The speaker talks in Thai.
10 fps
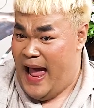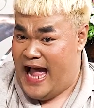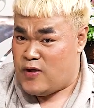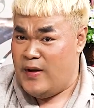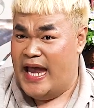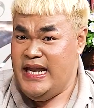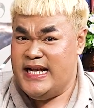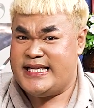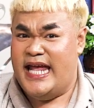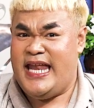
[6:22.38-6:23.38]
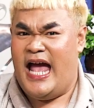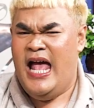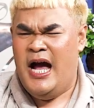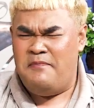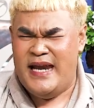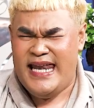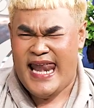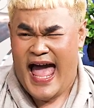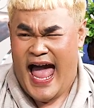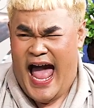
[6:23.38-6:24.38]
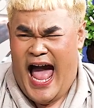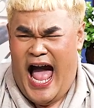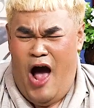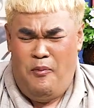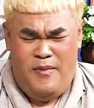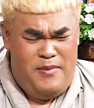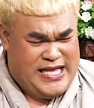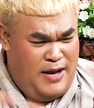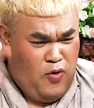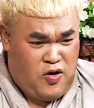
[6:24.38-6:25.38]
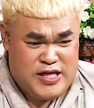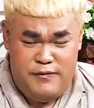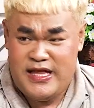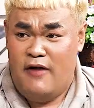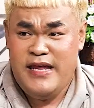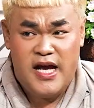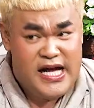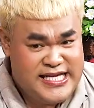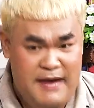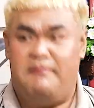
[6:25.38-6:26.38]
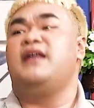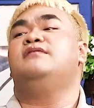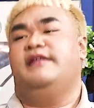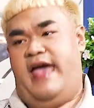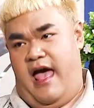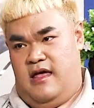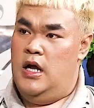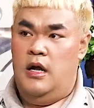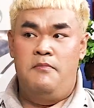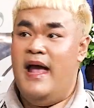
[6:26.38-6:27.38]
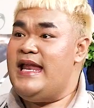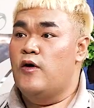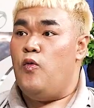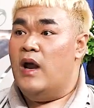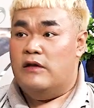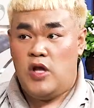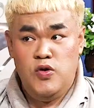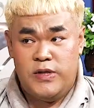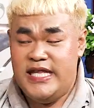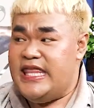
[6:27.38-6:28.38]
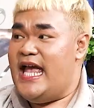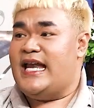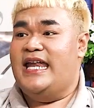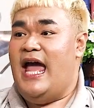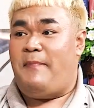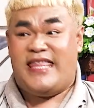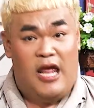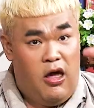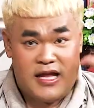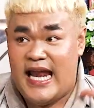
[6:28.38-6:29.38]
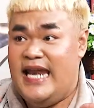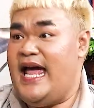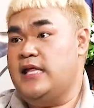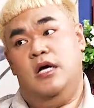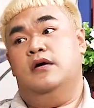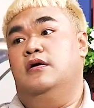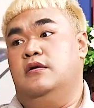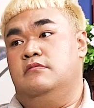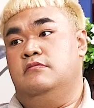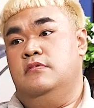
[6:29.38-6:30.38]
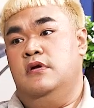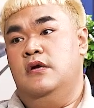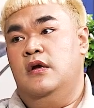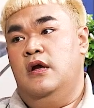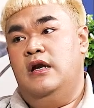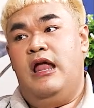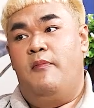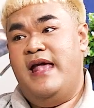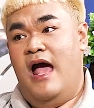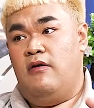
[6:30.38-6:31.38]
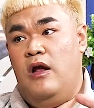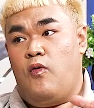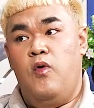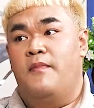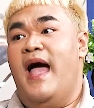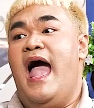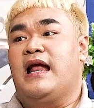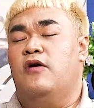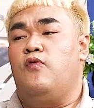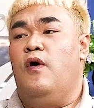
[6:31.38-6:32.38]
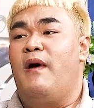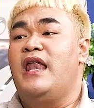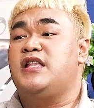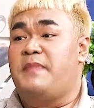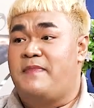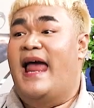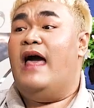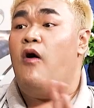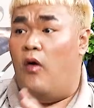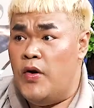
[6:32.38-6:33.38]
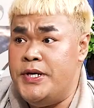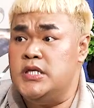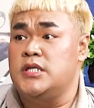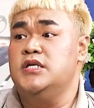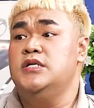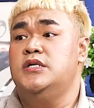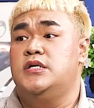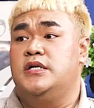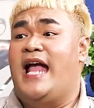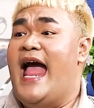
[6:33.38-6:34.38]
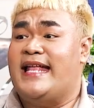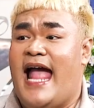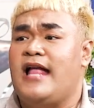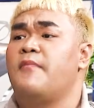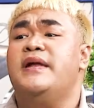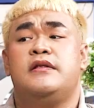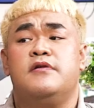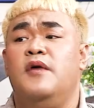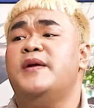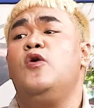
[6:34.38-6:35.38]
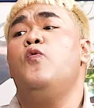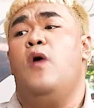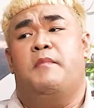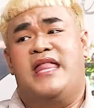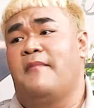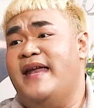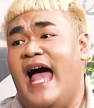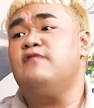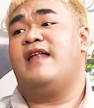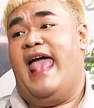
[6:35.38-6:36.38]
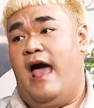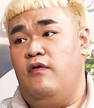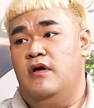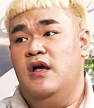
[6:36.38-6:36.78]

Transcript: หาตัวแค่1 เซนอ่ะมันล้าวเหมือนทั้งหมดของชีวิตเท่าที่เคยเจ็บมาเลยอ่ะไม่เรากลัวเราต้องอยู่ที่เตียงนั้นอ่ะไปตลอดกาลนานเทินเรากลัวมากเรากลัวว่าเราจะเป็นภาระของคนอื่นๆงานการก็มันก็ไม่ต้องห่วงมันทำไม่ได้อยู่แล้ว